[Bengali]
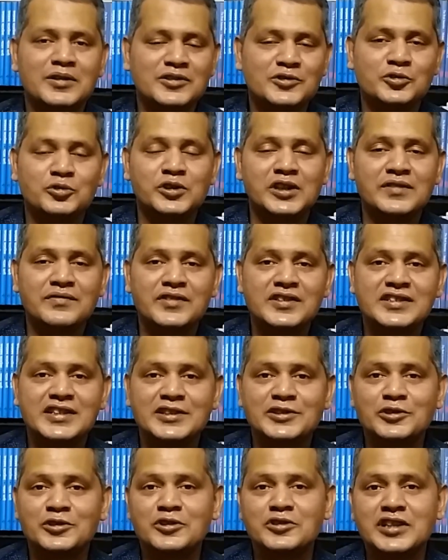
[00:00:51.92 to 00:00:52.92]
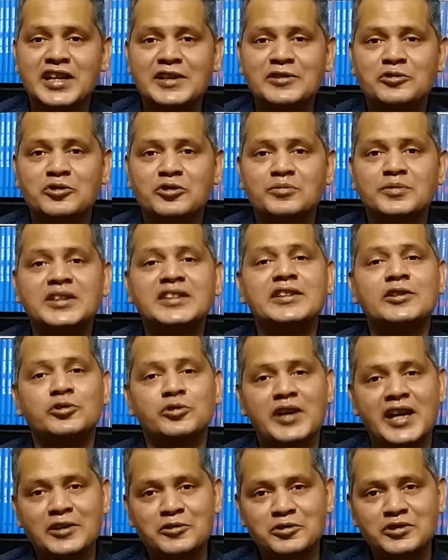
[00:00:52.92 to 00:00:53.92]
স্টুডেন্ট ভিসার জন্য ট্রাই করবেন কিন্তু
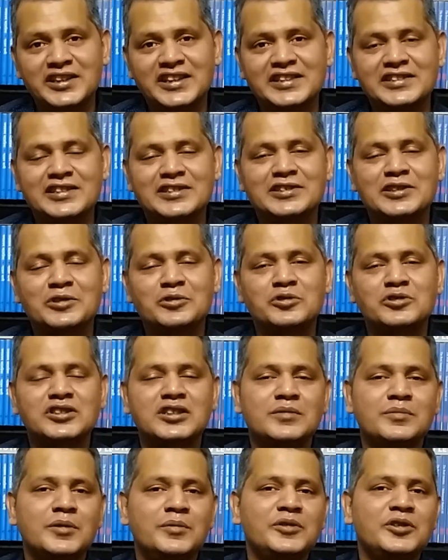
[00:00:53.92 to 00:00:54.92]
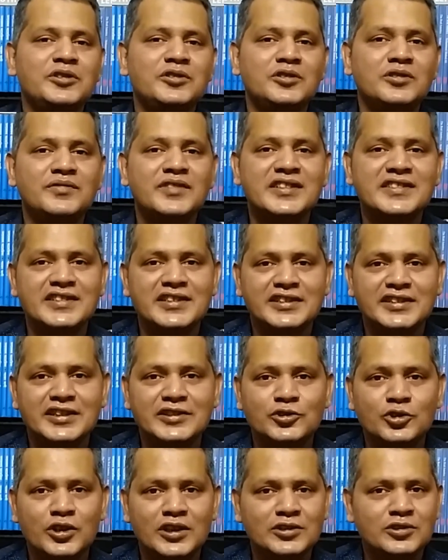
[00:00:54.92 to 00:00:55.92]
এখন থেকে চেষ্টা করছেন বিভিন্ন ইউনিভার্সিটিতে
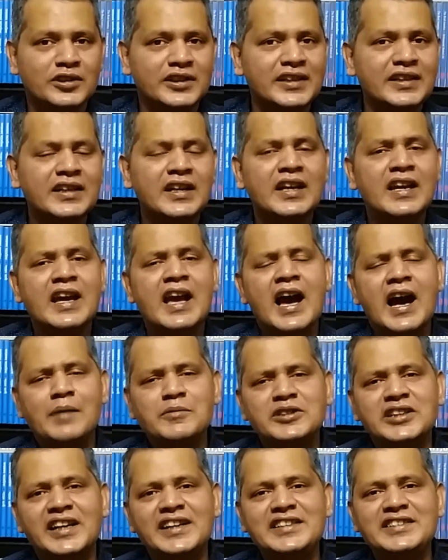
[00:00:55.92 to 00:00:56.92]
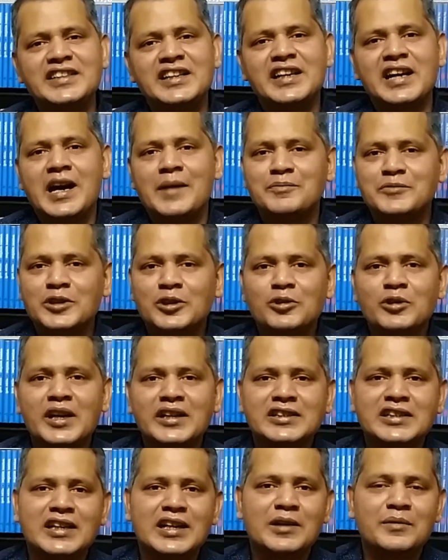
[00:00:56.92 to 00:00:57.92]
যোগাযোগের আমি জানি যে আপনারও
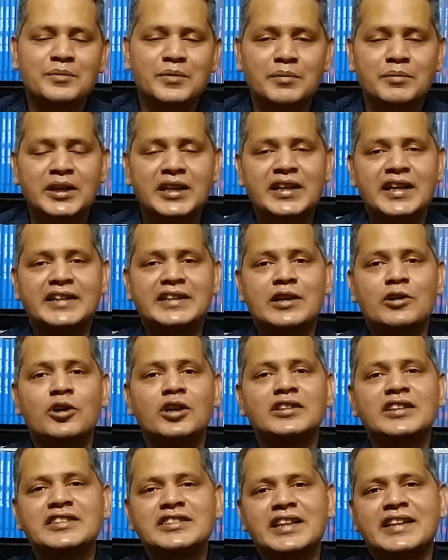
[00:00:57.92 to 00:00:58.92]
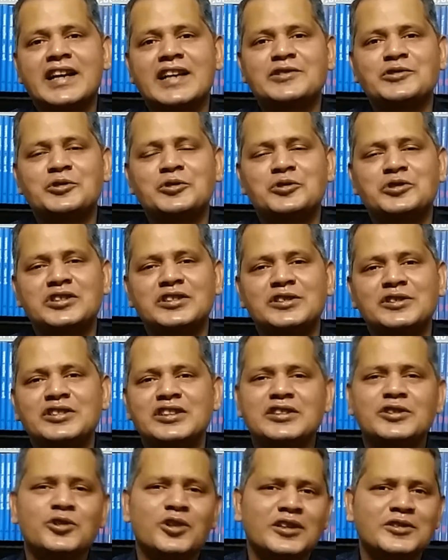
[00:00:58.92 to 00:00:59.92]
একটা মানে একটা হতাশা কাজ করছিল
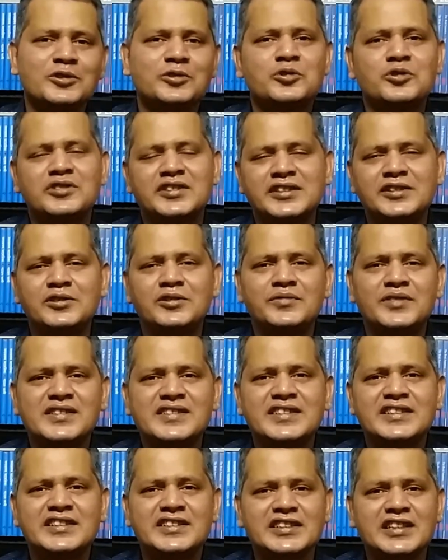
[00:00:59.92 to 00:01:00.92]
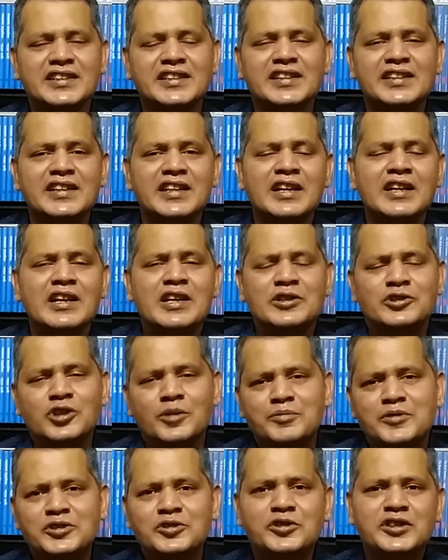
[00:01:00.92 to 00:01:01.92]
যে যোগাযোগ করছি ইউনিভার্সিটির সাথে
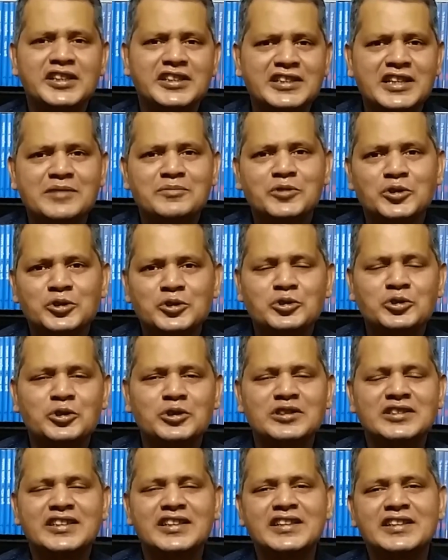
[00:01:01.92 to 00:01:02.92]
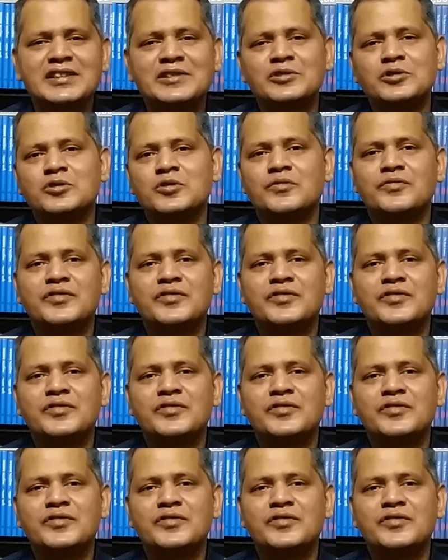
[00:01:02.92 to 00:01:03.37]
সব কিছু ঠিকঠাক মতো চলছে কিন্তু